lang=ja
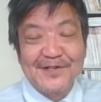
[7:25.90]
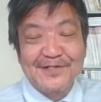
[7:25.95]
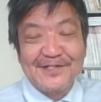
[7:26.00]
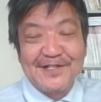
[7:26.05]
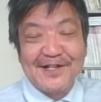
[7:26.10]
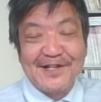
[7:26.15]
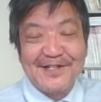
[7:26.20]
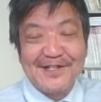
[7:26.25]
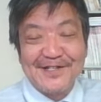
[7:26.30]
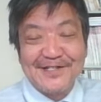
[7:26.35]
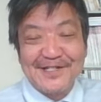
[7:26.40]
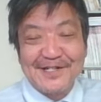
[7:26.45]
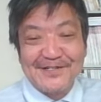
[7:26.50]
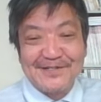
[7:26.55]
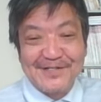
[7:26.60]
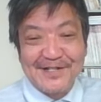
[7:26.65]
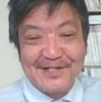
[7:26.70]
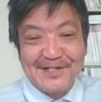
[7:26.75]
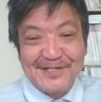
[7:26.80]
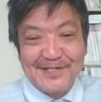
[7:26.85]
最近さ
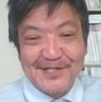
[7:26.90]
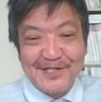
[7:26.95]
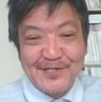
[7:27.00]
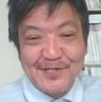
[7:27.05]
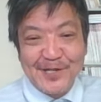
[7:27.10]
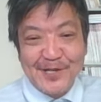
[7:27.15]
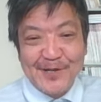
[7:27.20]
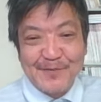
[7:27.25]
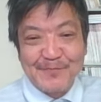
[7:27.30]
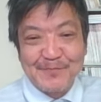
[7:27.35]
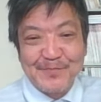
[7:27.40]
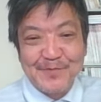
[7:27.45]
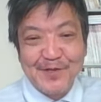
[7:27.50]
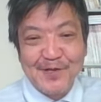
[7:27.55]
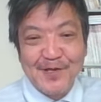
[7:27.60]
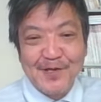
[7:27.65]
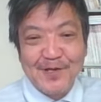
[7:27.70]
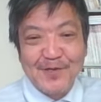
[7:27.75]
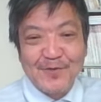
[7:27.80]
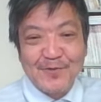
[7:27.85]
すがにですね
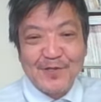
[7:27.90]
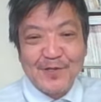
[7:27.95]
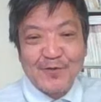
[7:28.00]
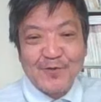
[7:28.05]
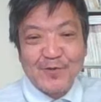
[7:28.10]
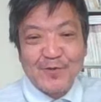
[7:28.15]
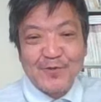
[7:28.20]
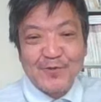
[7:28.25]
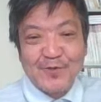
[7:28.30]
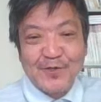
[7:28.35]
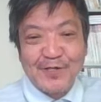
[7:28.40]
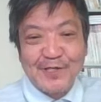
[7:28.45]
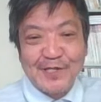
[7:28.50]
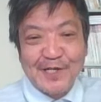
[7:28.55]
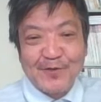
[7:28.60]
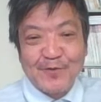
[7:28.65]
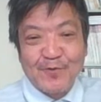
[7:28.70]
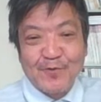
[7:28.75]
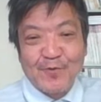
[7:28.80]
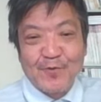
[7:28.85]
そんなことすると非
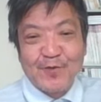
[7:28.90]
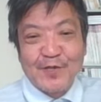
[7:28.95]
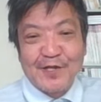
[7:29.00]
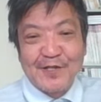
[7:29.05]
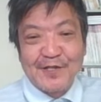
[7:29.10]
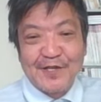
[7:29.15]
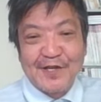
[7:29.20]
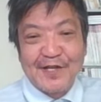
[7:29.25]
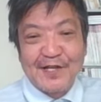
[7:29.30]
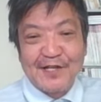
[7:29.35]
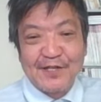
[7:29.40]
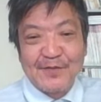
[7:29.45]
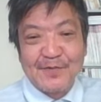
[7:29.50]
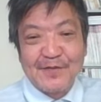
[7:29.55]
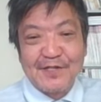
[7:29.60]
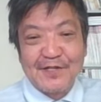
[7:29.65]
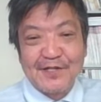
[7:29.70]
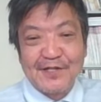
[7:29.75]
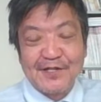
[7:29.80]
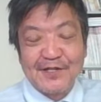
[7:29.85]
難合々なんでやって
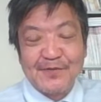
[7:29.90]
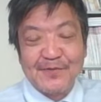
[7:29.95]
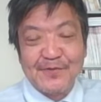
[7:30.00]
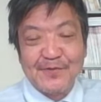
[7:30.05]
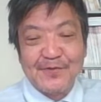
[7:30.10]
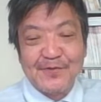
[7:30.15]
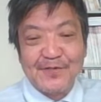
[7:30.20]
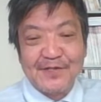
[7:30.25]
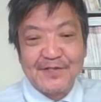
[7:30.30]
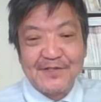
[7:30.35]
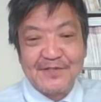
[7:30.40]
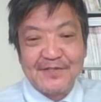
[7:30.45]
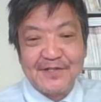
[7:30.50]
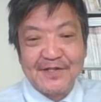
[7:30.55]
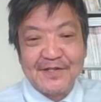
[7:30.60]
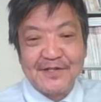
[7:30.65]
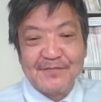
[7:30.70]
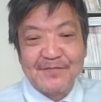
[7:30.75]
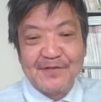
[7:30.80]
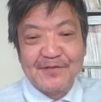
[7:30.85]
ませんけどもです
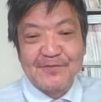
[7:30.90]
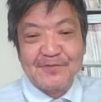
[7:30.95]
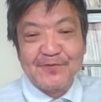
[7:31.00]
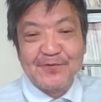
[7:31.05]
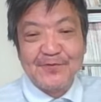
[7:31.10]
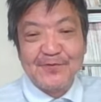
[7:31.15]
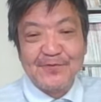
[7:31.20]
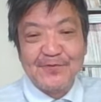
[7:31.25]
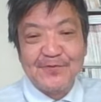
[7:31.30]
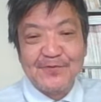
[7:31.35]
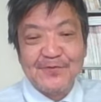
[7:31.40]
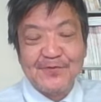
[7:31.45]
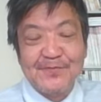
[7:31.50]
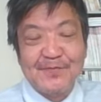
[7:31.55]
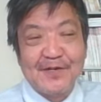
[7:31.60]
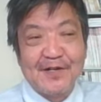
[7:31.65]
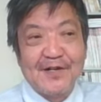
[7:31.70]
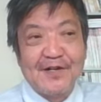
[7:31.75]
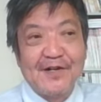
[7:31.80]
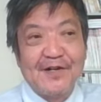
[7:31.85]
ねまあそういう
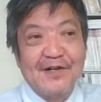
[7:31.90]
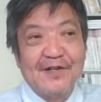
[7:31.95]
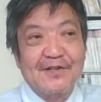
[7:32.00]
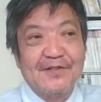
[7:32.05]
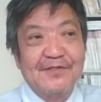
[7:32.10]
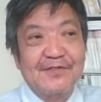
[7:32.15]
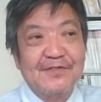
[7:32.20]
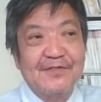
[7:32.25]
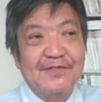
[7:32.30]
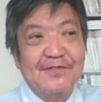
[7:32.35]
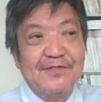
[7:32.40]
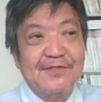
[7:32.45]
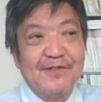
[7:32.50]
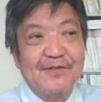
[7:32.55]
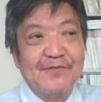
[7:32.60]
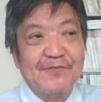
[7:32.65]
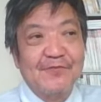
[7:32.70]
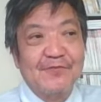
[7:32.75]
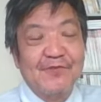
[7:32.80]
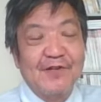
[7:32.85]
まあいや
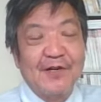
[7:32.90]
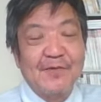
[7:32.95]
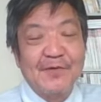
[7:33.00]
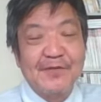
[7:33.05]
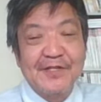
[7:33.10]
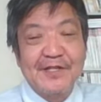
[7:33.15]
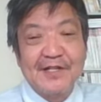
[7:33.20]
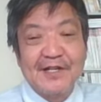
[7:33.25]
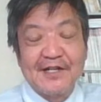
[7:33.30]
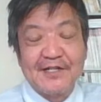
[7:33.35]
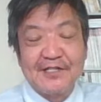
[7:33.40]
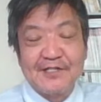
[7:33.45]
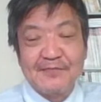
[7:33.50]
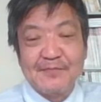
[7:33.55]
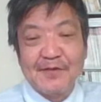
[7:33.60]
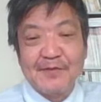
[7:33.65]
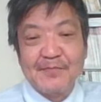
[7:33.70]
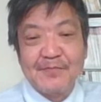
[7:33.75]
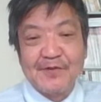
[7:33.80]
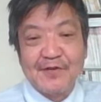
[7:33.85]
こわもてな一
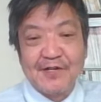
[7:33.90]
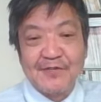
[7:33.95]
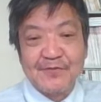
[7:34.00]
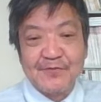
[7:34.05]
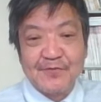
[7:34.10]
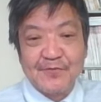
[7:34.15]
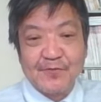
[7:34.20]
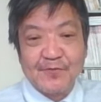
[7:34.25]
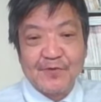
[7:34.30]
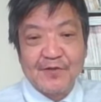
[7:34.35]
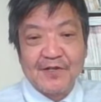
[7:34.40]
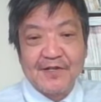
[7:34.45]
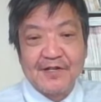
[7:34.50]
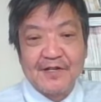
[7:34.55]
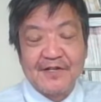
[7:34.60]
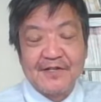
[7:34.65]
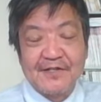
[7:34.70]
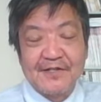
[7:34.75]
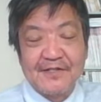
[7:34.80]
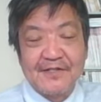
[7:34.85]
面もある国家
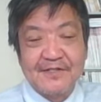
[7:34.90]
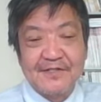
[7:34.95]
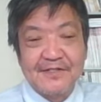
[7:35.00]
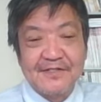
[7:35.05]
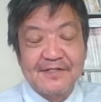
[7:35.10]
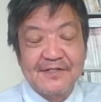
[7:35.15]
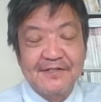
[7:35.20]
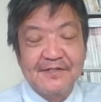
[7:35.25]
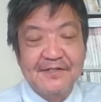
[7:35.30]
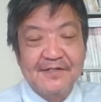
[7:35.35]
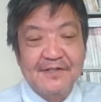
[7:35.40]
なんですね、